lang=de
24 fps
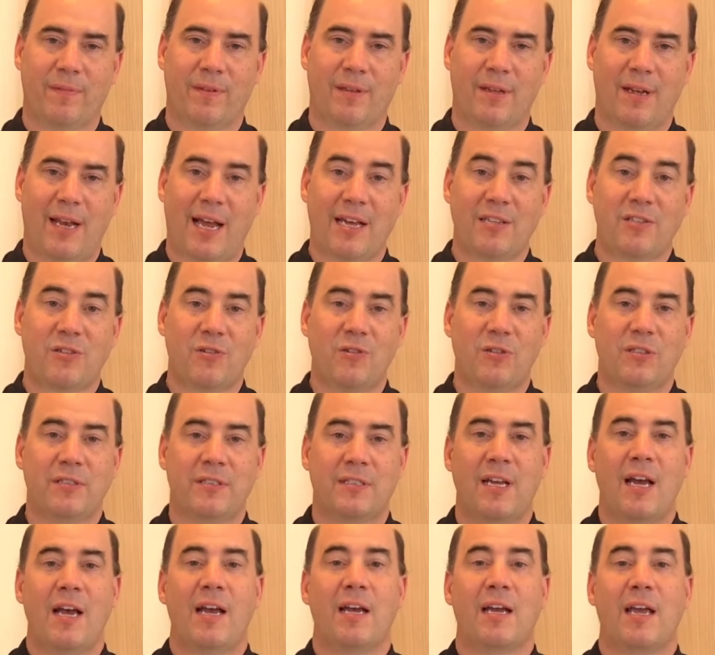Lasst uns
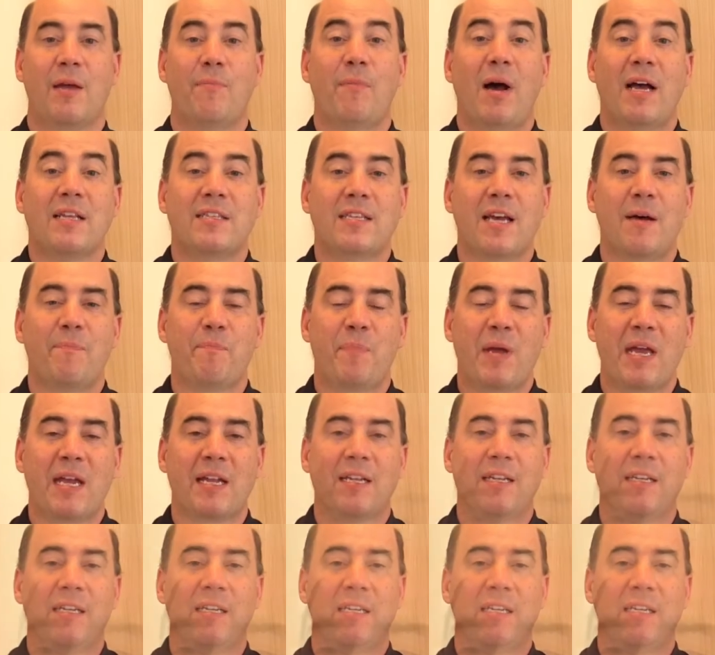gemeinsam beten